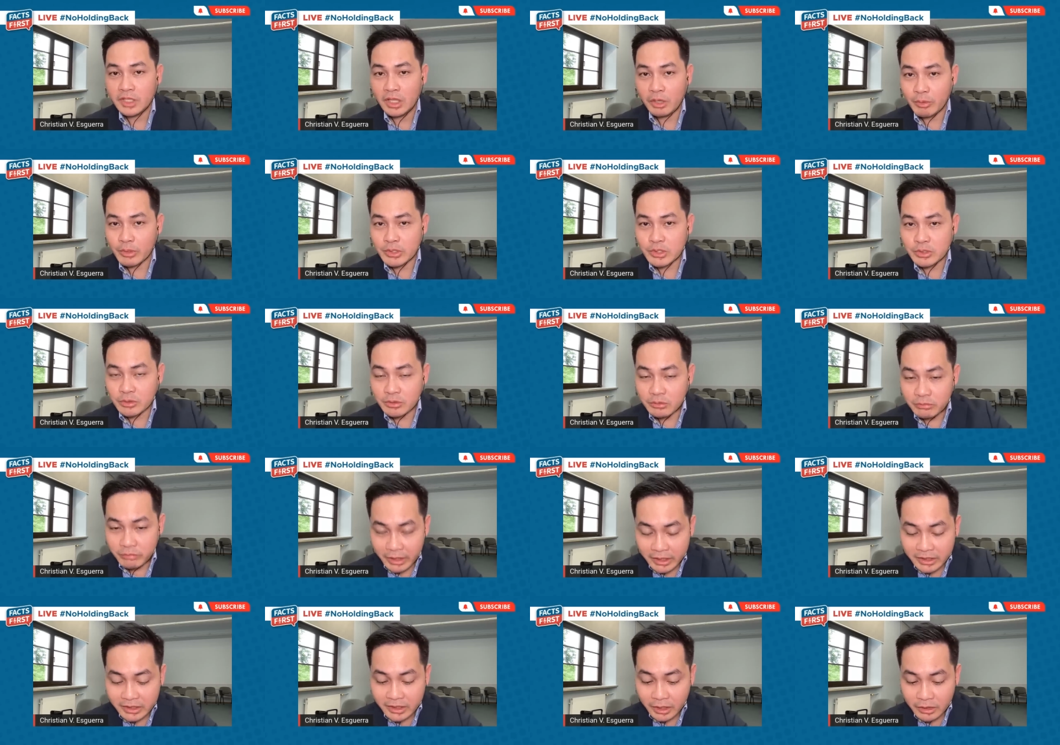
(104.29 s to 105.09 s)
He was
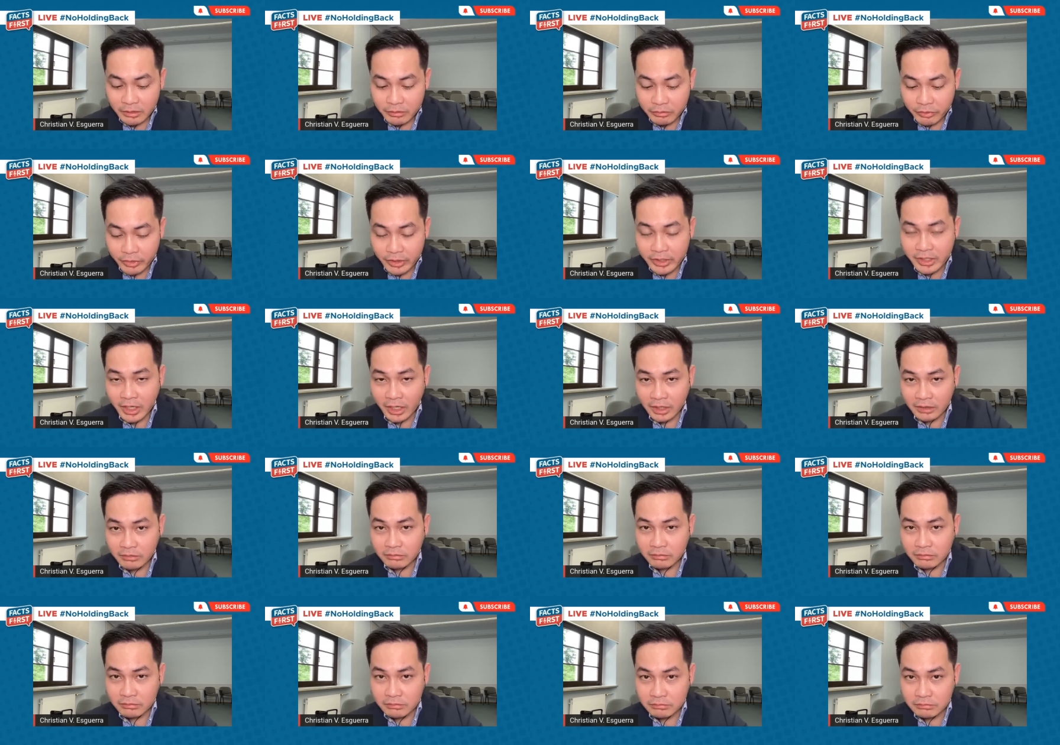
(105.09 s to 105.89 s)
convicted for
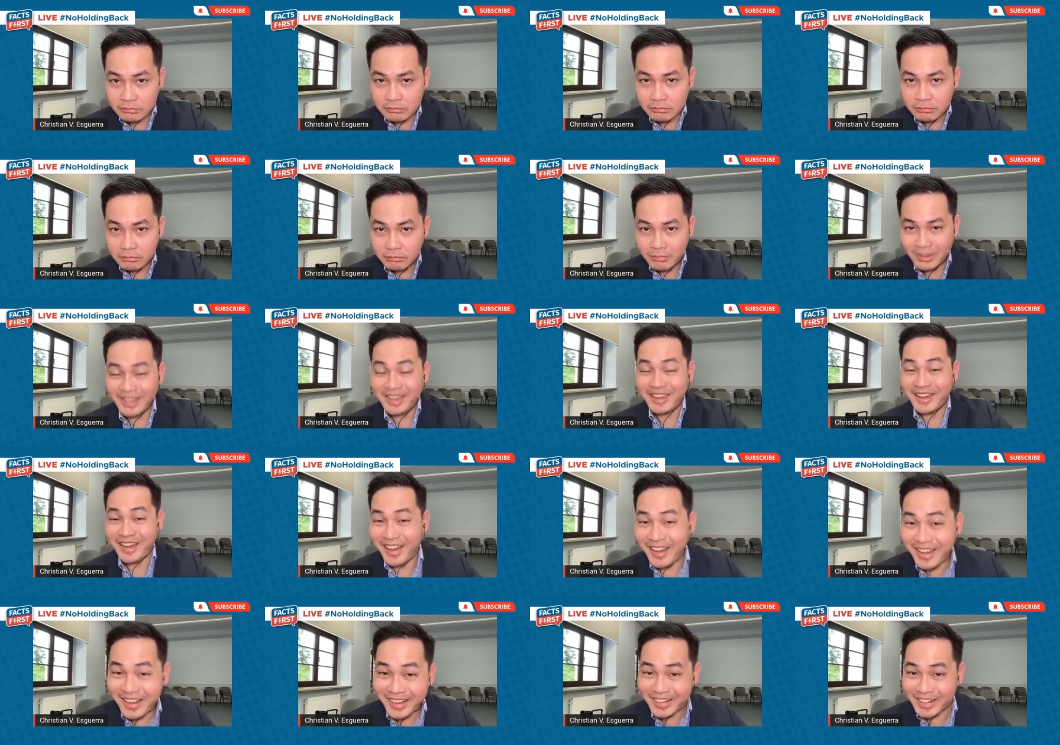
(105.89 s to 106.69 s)
not
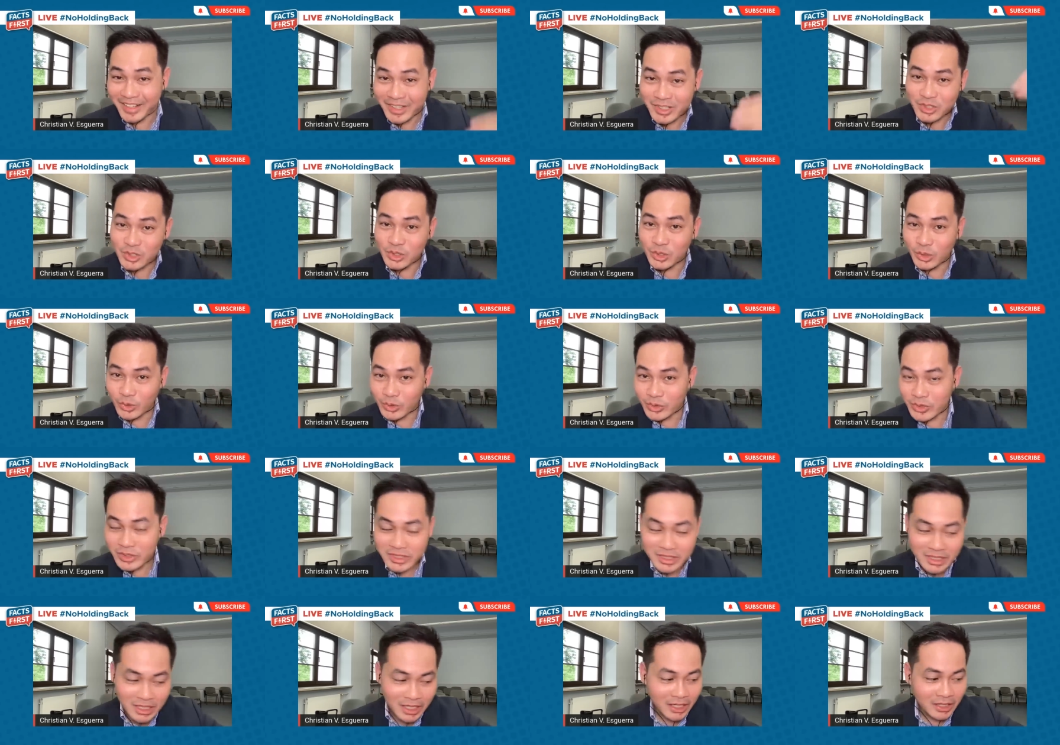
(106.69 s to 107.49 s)
being honest
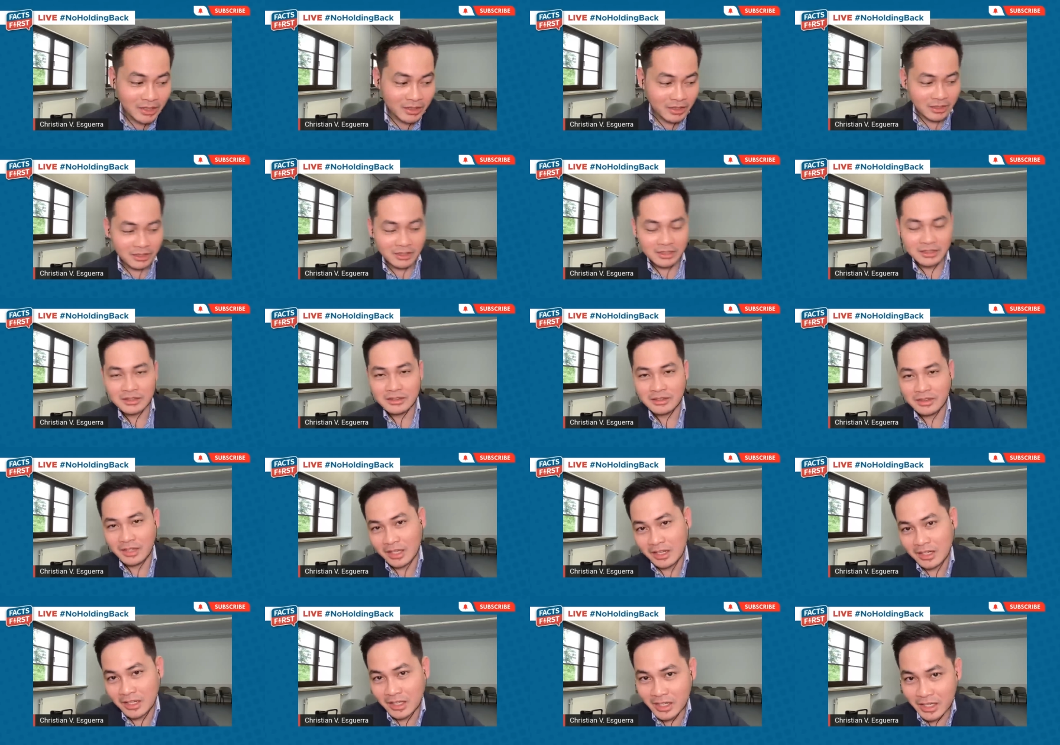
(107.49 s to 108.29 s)
doon sa
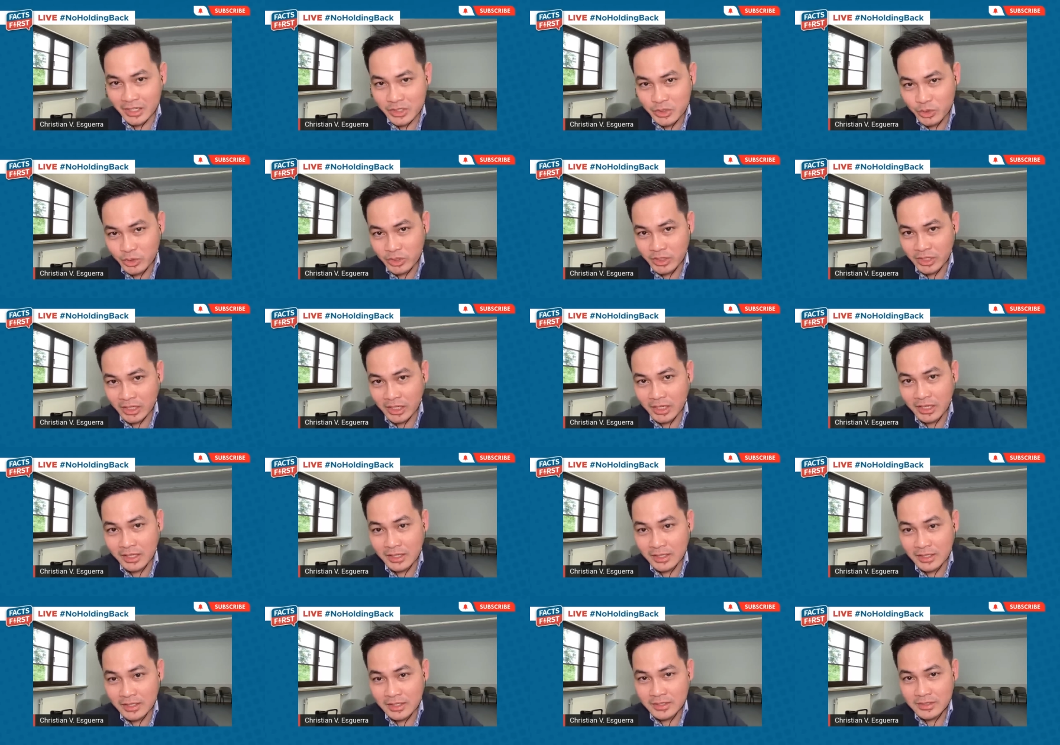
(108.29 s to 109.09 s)
deklarasyon
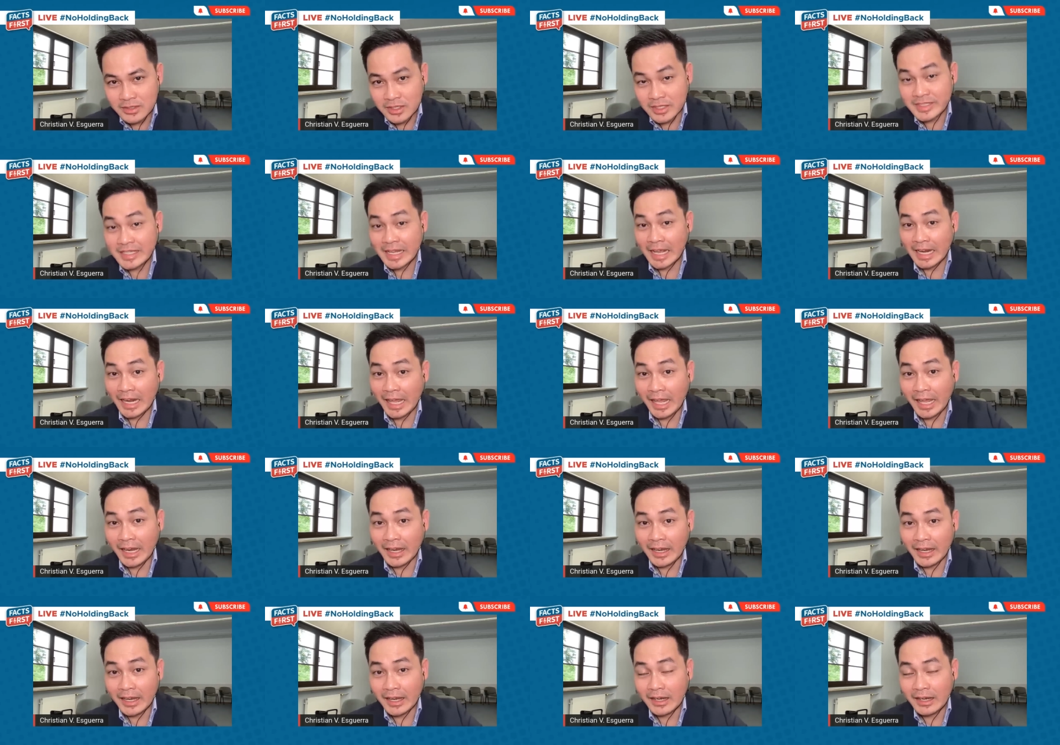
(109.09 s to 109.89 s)
niya sa
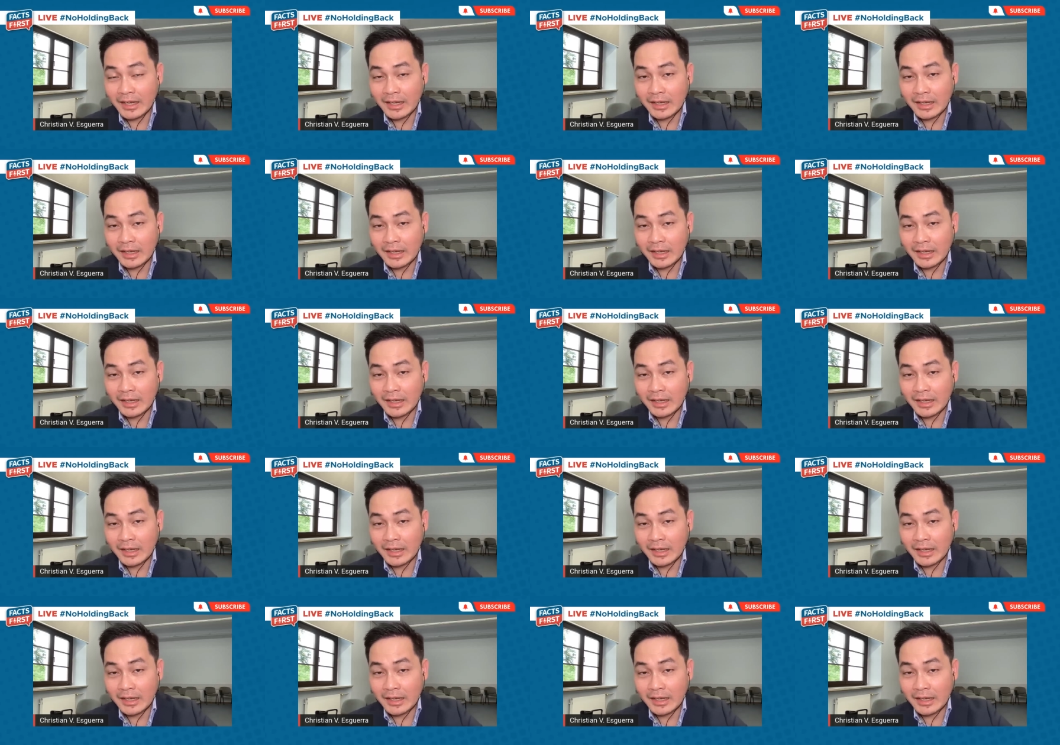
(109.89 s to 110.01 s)
SALN.